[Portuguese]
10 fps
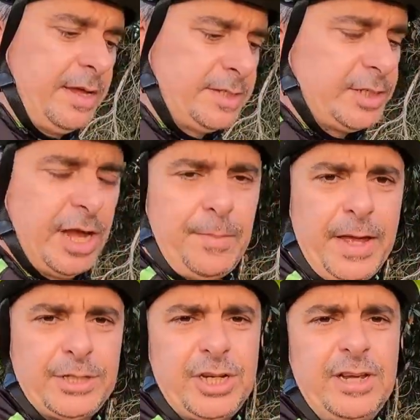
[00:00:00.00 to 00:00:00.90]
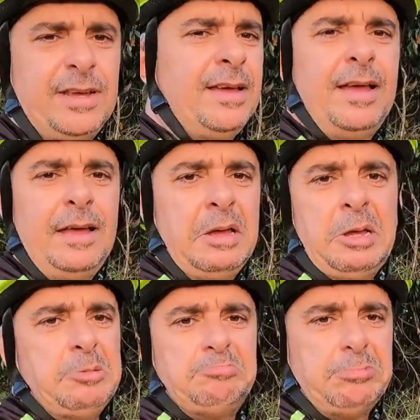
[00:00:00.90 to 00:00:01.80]
se de repente
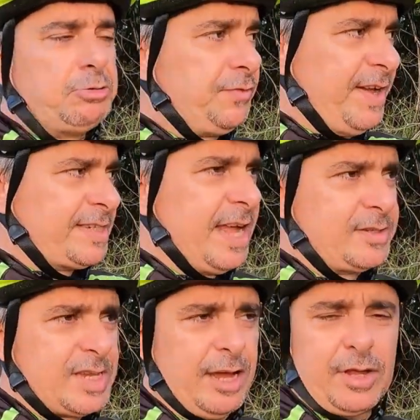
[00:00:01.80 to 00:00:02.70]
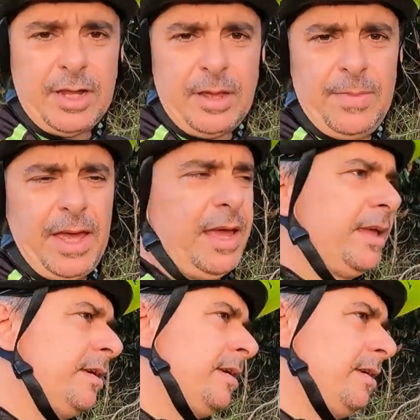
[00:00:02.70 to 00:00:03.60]
não tivesse dado certo aqui
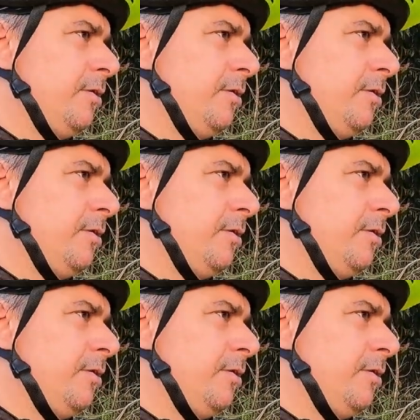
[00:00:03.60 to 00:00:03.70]
também,